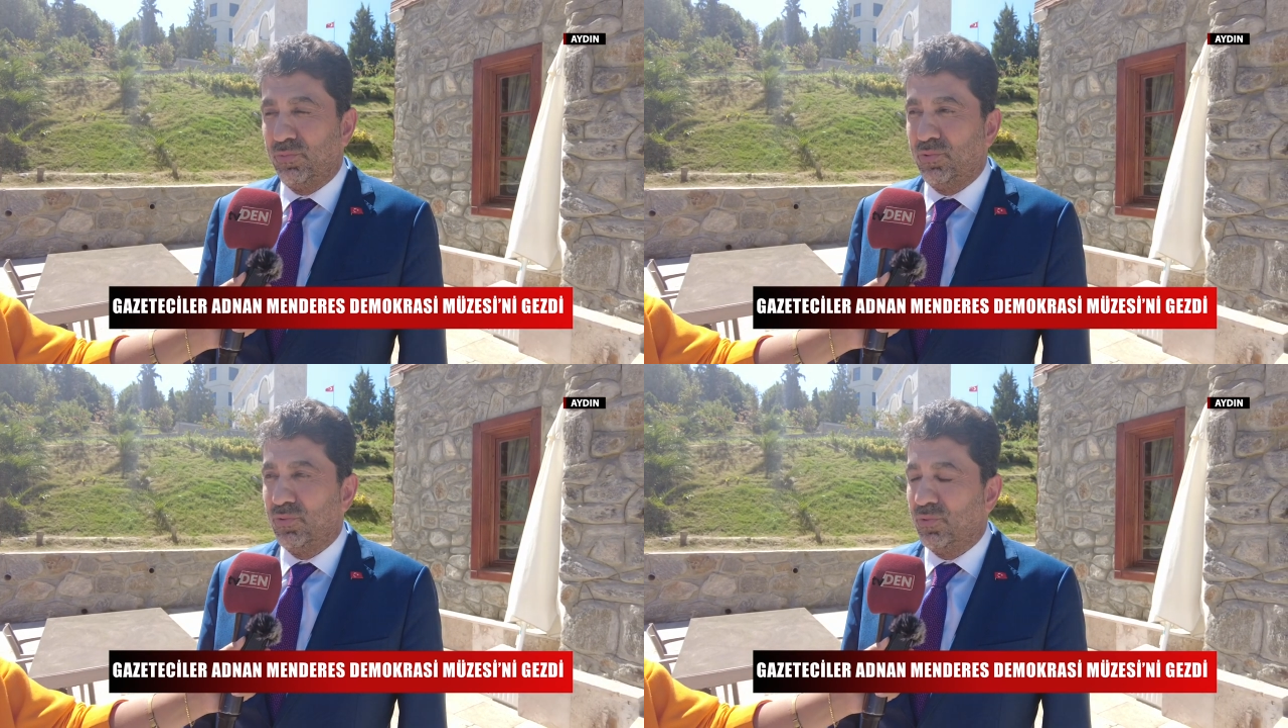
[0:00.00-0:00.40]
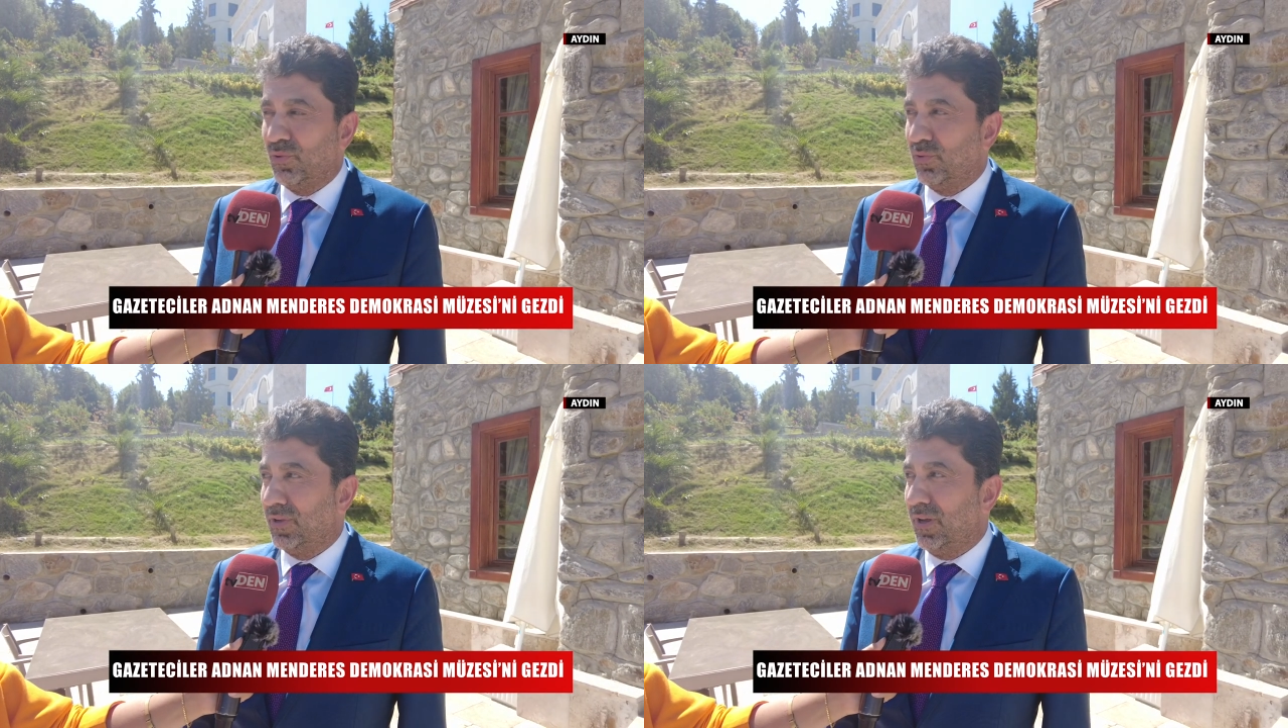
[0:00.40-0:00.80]
bu
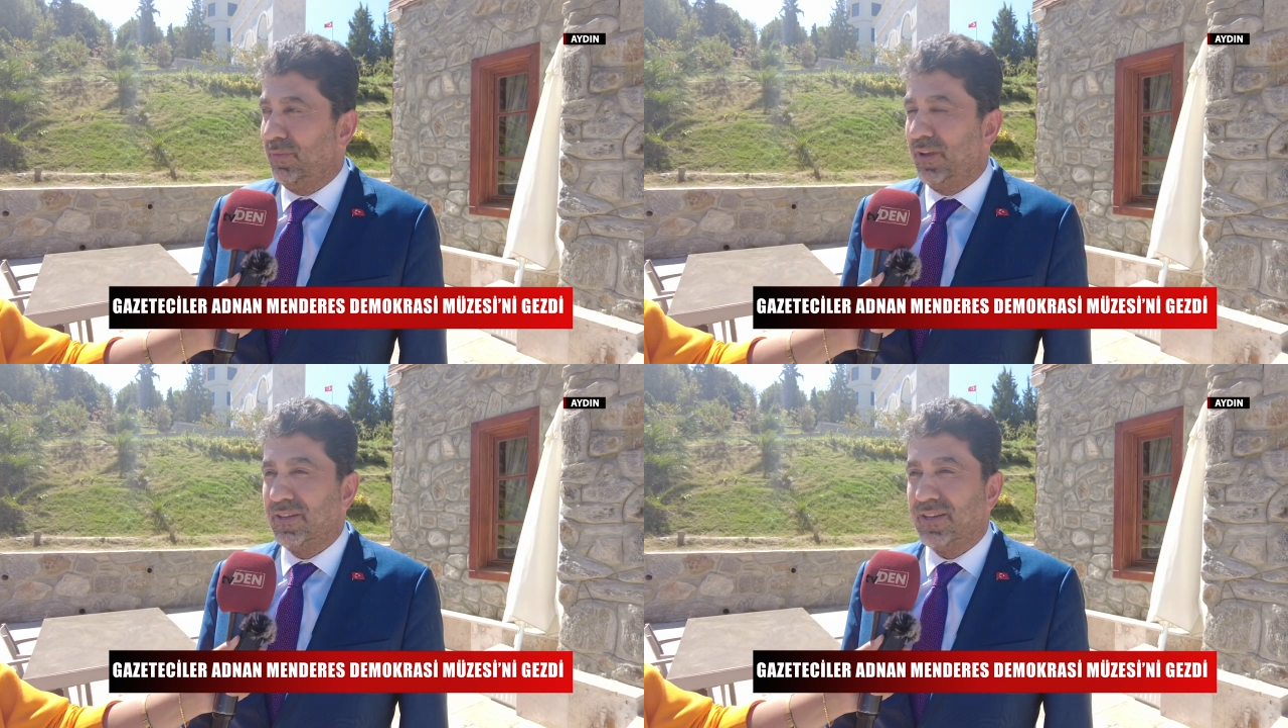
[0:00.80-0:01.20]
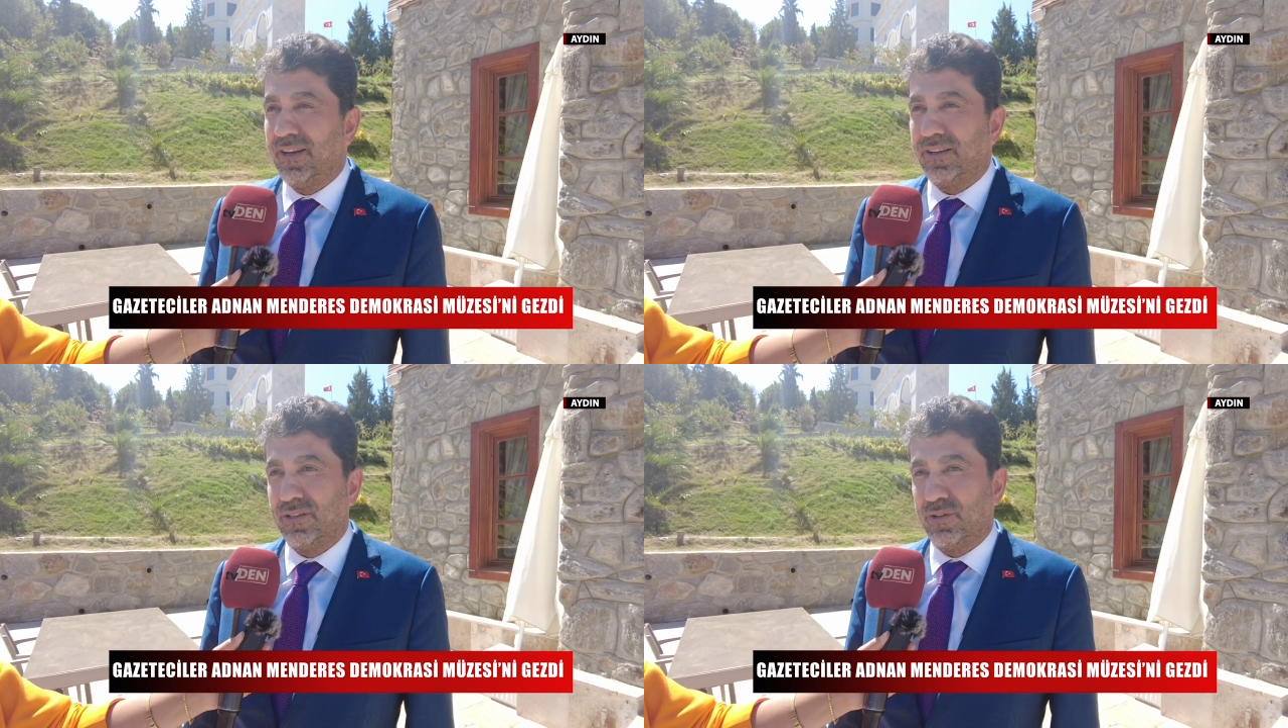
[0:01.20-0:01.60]
konuda emeği geçen
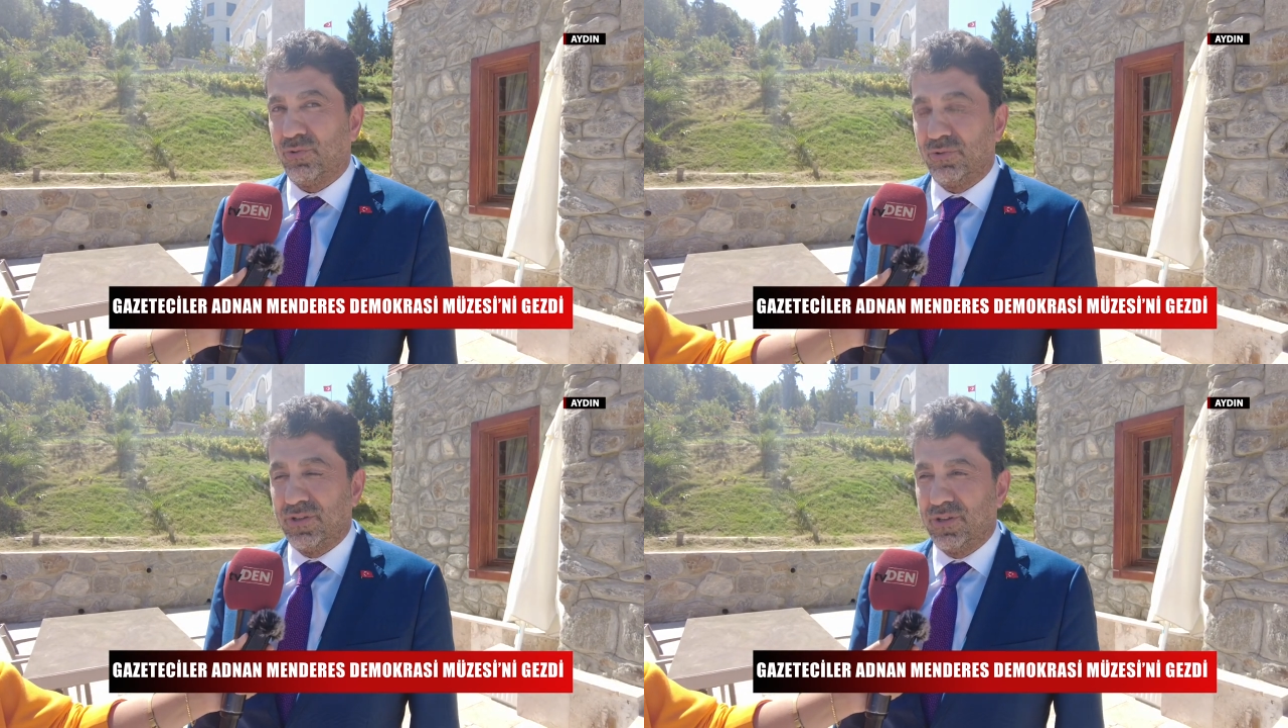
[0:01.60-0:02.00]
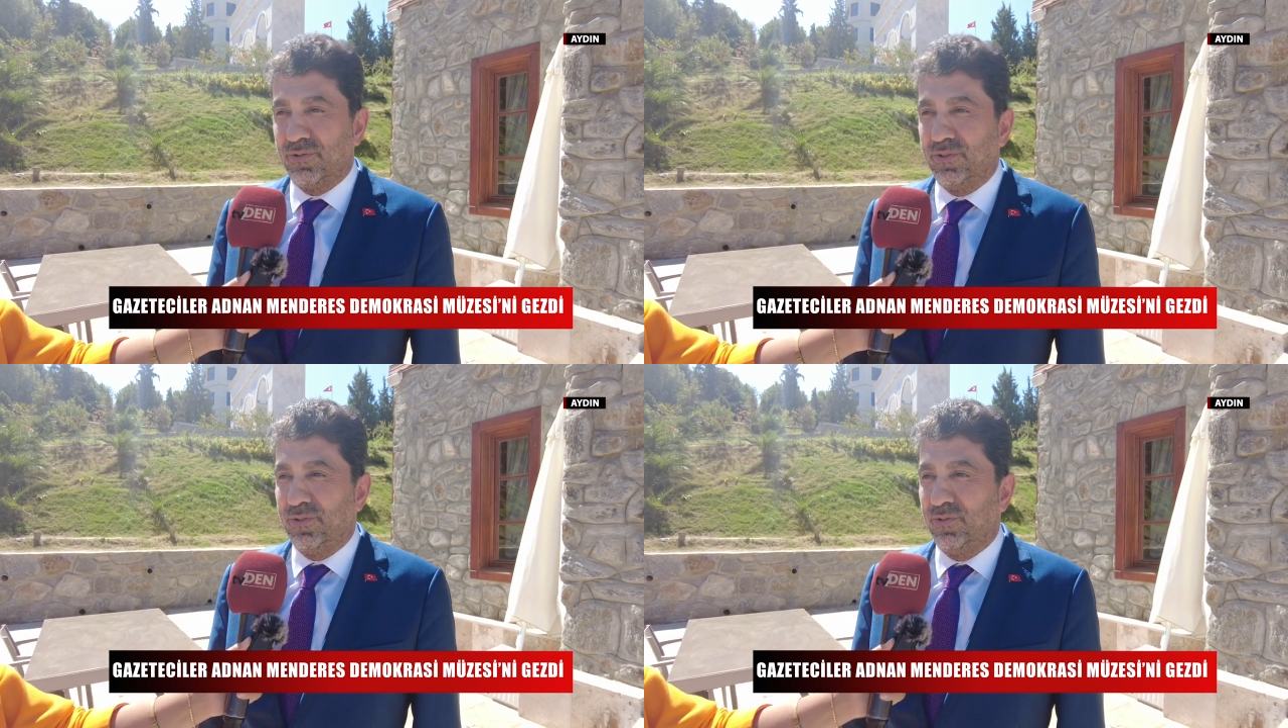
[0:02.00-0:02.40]
herkese çok
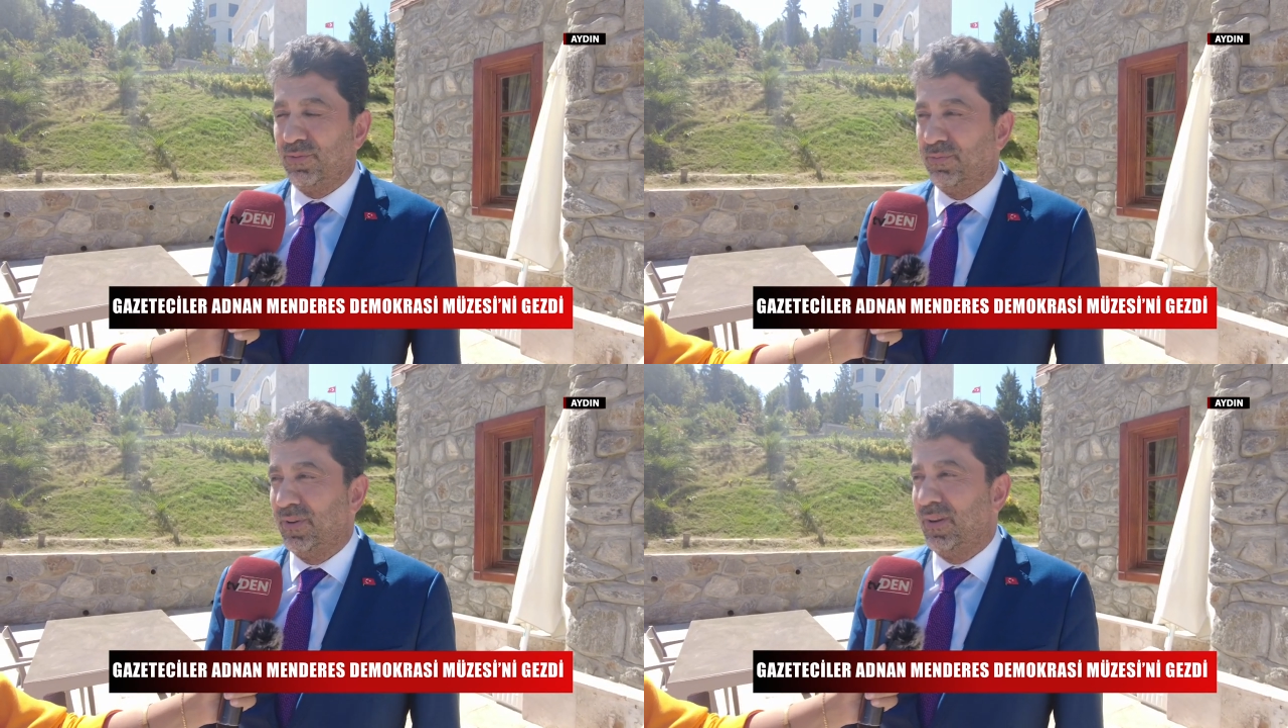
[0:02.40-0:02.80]
teşekkür ediyorum.